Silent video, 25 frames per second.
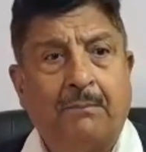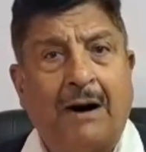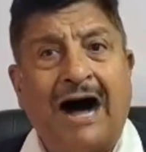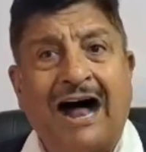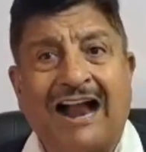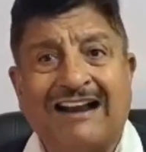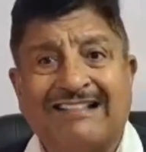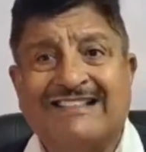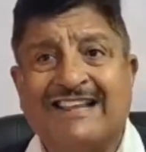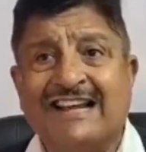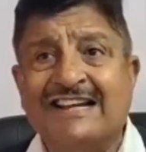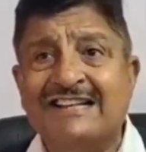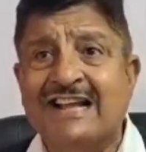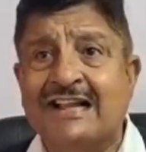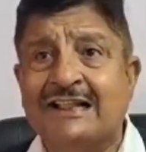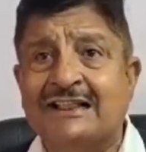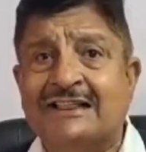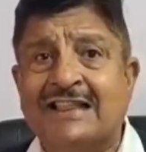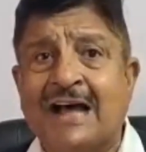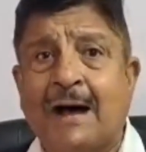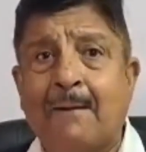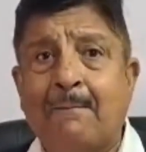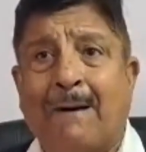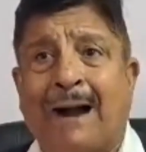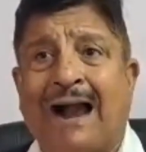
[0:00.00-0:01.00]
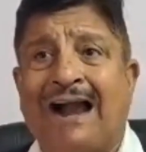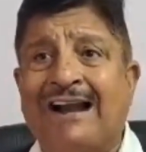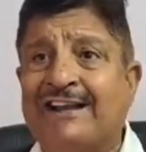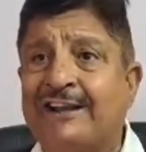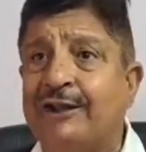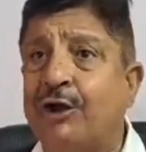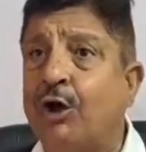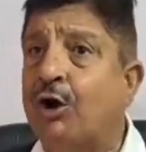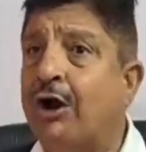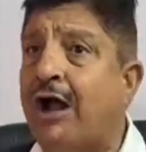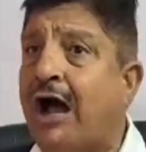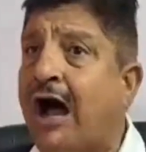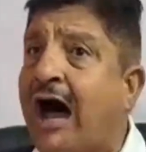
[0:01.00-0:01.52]
भारतीय जनता पार्टी
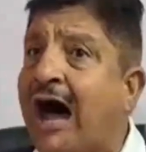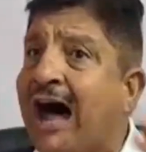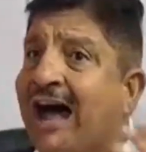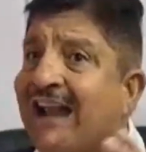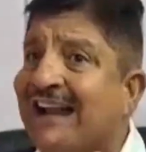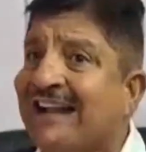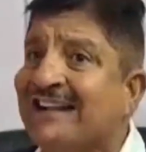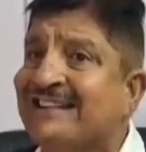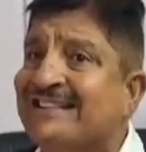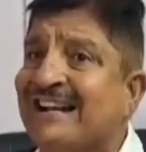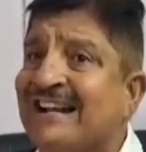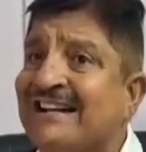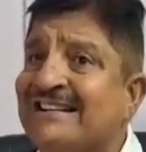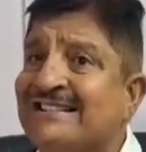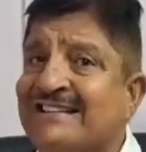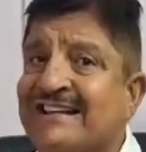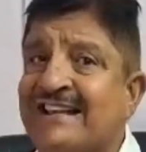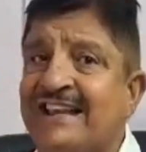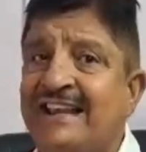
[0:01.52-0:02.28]
और आरएसएस